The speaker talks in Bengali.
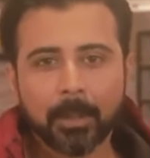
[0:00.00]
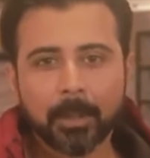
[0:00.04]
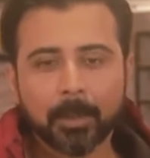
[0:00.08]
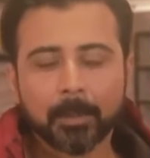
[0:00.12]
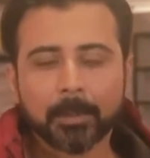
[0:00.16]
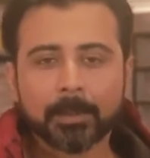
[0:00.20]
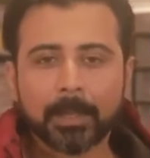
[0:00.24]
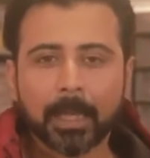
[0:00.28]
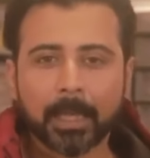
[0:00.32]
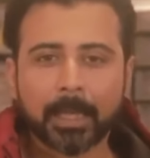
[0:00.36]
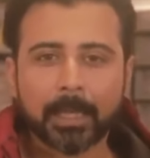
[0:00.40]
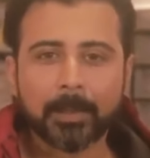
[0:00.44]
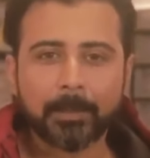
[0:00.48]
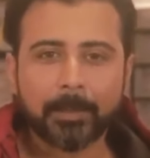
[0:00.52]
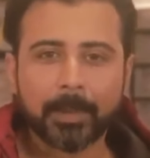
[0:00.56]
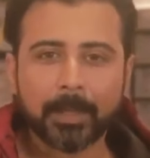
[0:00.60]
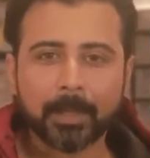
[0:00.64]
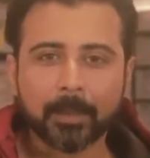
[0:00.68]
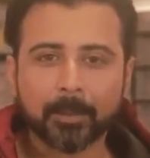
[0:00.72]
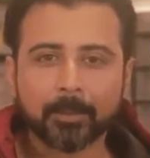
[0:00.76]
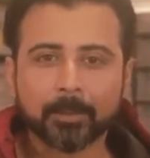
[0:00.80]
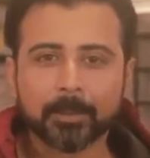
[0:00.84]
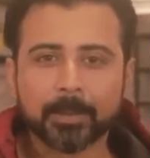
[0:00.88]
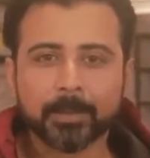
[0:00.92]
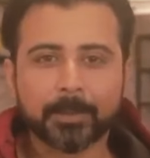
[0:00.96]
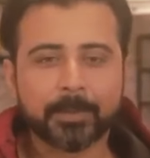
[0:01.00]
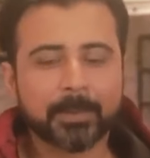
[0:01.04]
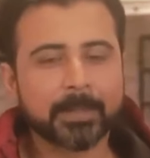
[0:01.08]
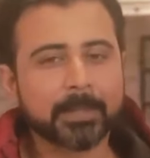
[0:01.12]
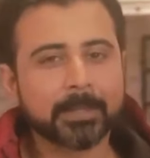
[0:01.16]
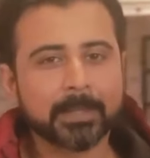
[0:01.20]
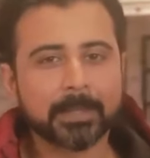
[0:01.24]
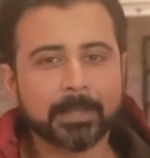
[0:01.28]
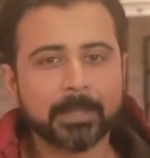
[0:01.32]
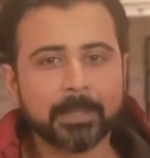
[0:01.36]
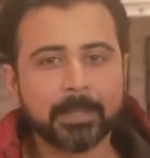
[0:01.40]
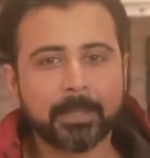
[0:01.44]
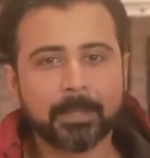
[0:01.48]
এবং তাকেই বিয়ে করে
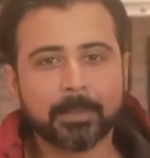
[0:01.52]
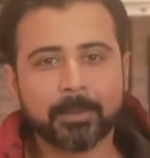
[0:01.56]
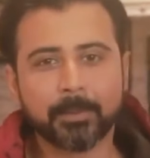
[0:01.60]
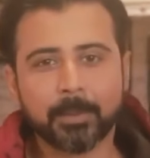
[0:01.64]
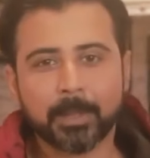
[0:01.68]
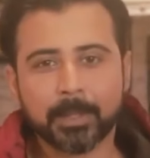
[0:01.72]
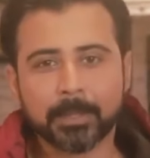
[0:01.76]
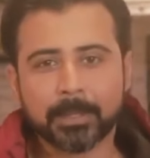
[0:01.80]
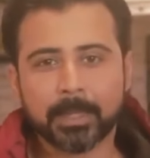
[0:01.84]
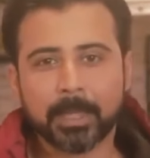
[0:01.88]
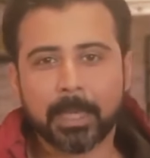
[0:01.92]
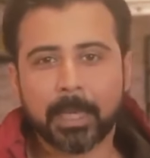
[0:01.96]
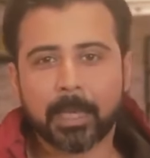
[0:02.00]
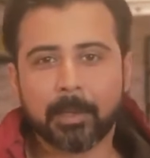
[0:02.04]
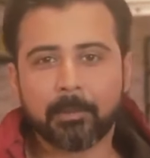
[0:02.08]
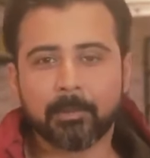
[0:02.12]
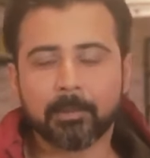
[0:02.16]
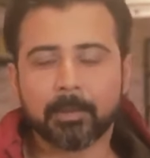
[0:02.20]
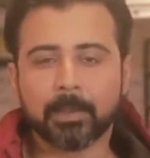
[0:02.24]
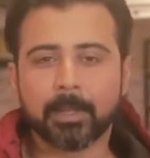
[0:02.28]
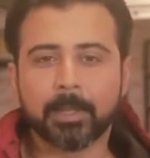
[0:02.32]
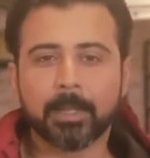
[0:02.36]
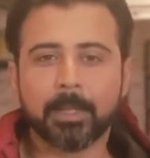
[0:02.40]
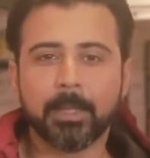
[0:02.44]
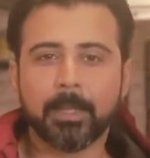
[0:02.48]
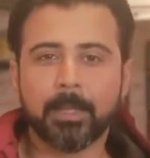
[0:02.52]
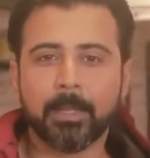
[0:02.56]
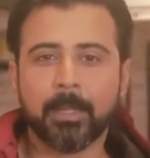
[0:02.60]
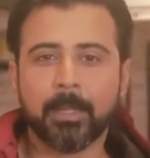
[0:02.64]
ফেলছি দুই এগারোতে